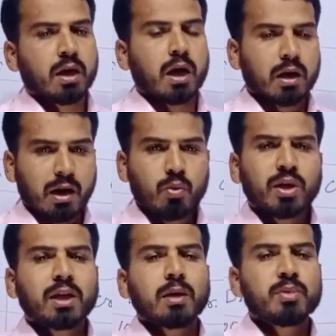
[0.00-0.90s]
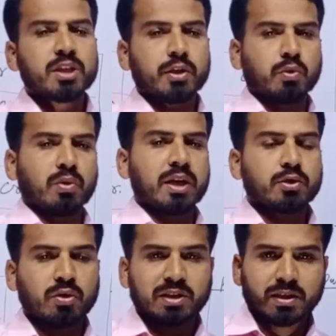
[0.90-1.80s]
अकाउंटिंग का भी ये रूल है
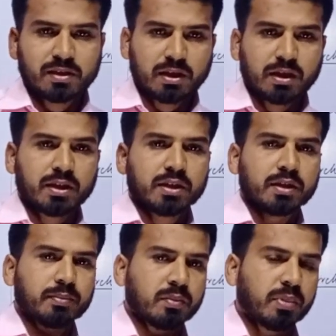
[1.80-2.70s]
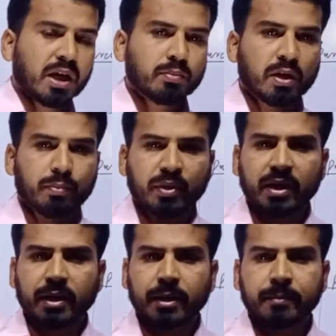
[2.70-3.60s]
जो एडजस्टिंग एंट्री बाद में हम
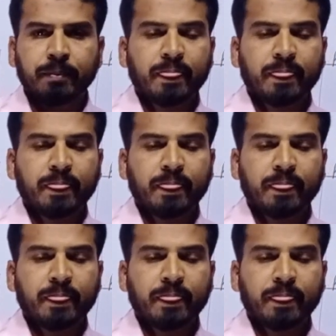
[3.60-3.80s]
पढ़ेंगे